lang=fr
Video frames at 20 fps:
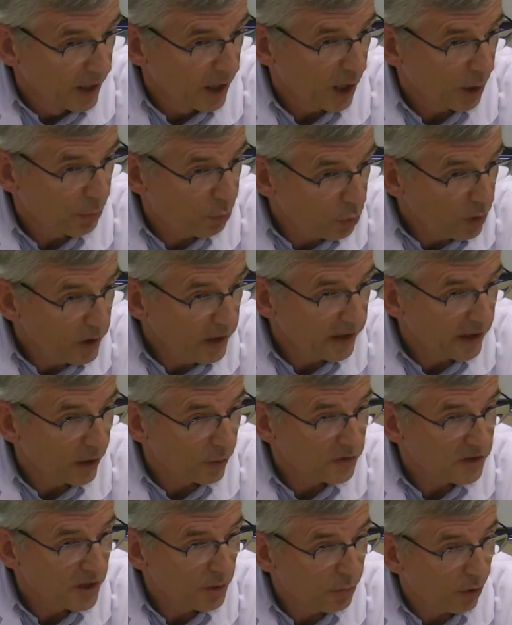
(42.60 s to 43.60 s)
Et puis, il y a
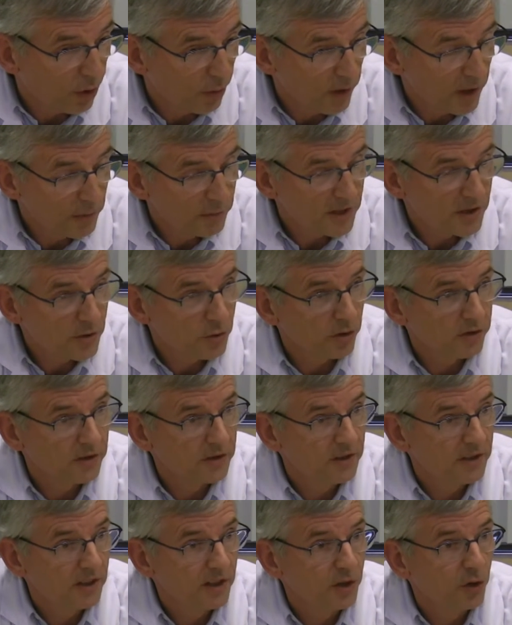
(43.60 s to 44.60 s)
aussi le problème des
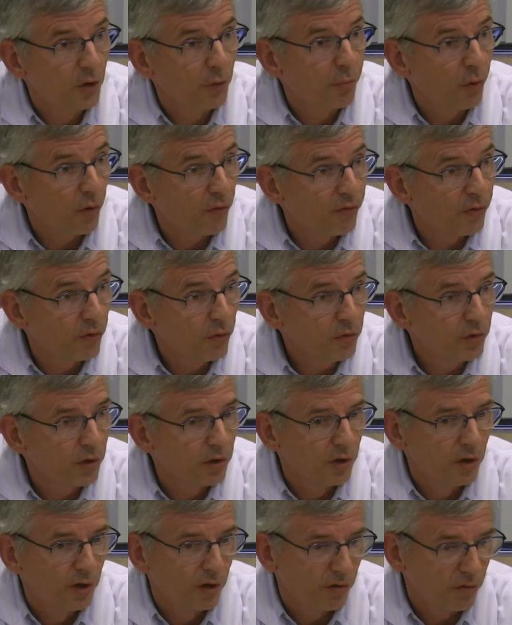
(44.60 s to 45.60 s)
surdités euh, profondes,
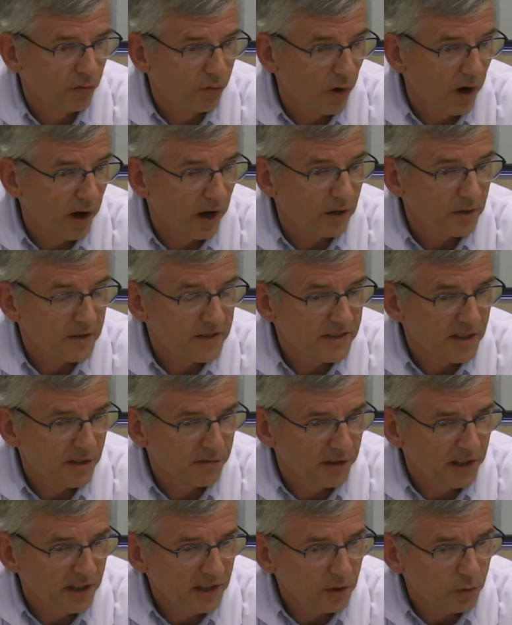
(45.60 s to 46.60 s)
voire
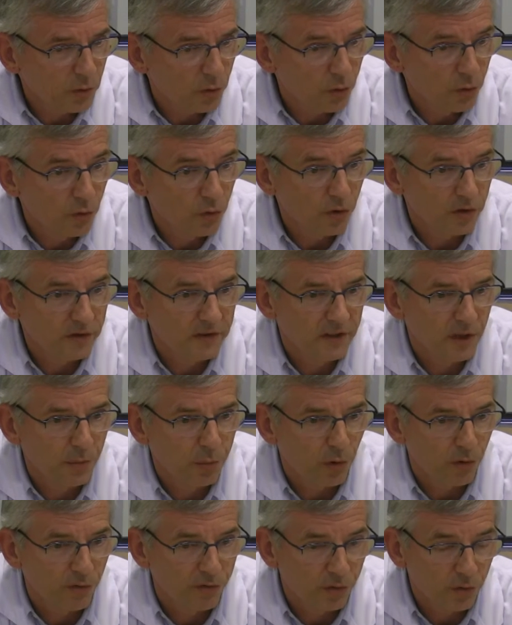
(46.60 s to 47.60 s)
sévères. Donc, une surdité
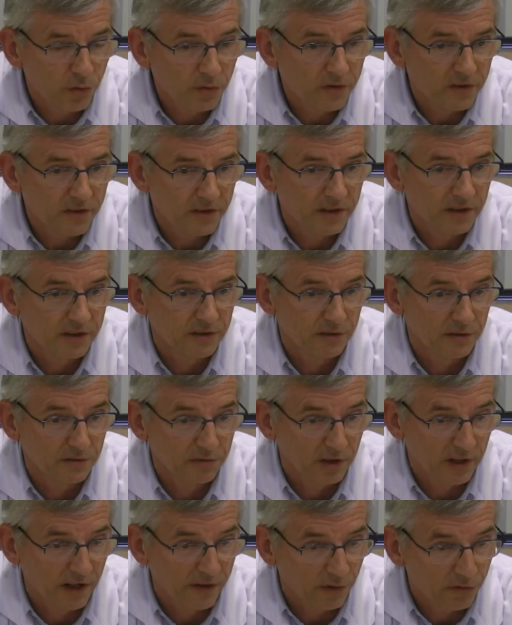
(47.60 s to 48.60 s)
profonde, c'est euh,
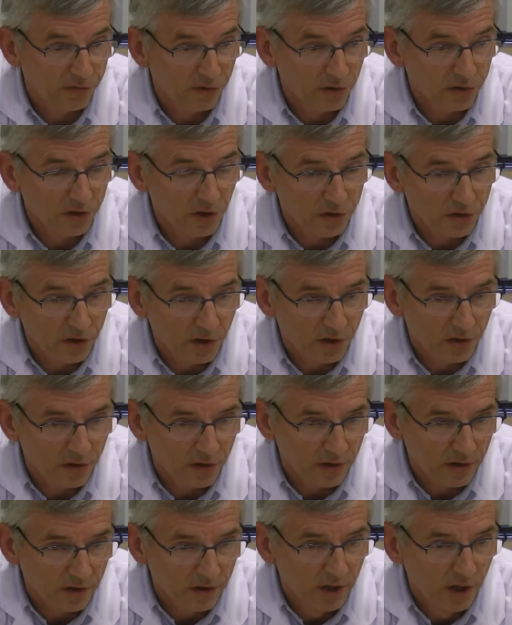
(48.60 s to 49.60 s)
un enfant qui entend,
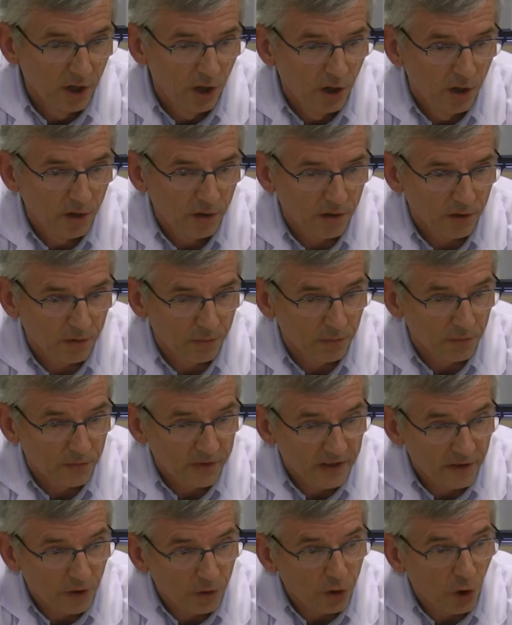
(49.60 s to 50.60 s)
euh,
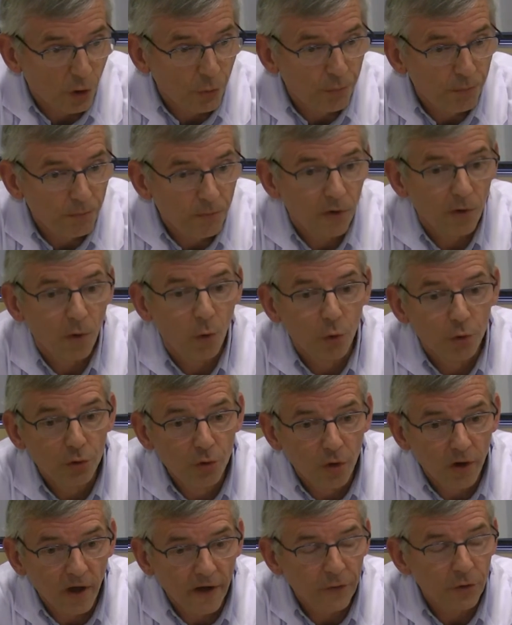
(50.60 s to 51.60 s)
n'entend
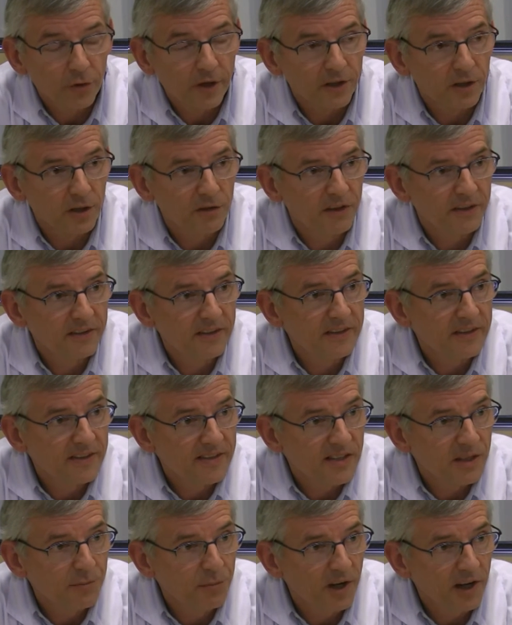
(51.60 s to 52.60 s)
au-delà de 90
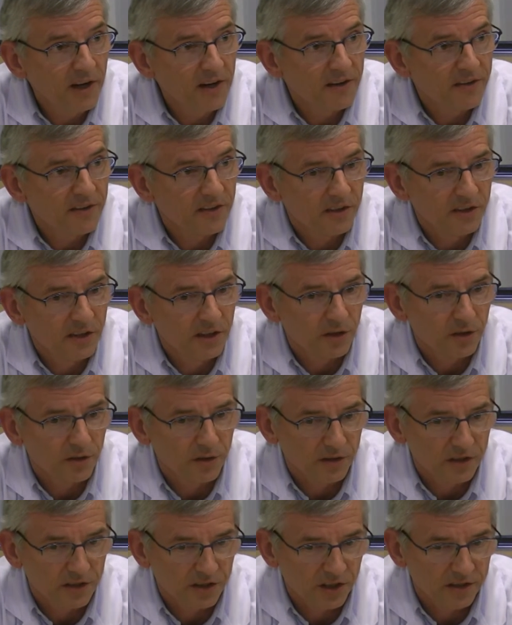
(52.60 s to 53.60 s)
décibels, c'est-à-dire
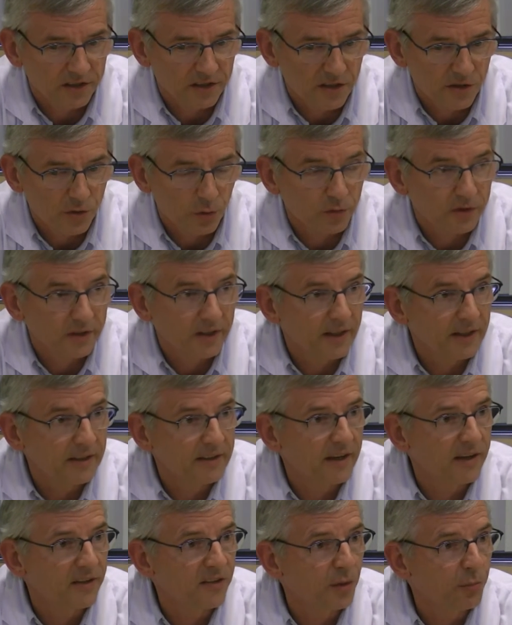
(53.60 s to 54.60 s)
déjà des sons très
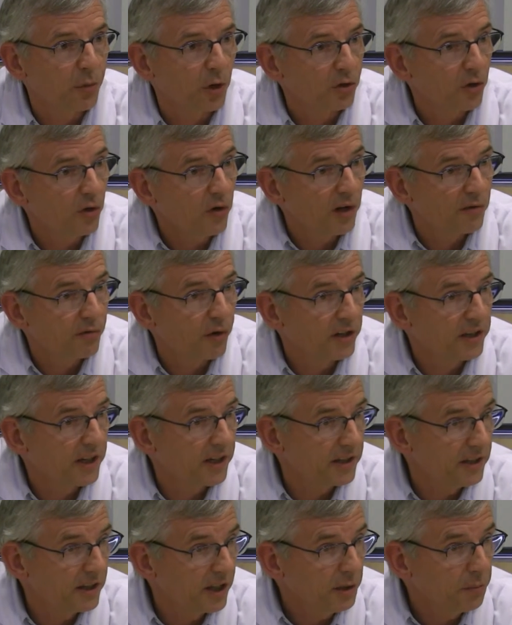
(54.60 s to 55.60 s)
très importants, la voix
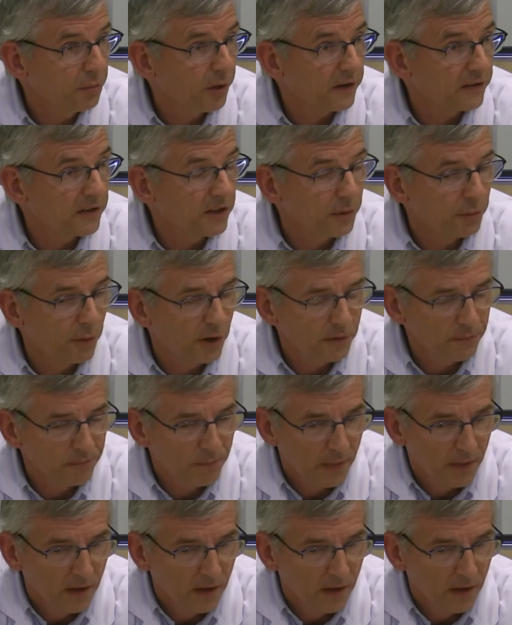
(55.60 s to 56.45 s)
criée pratiquement.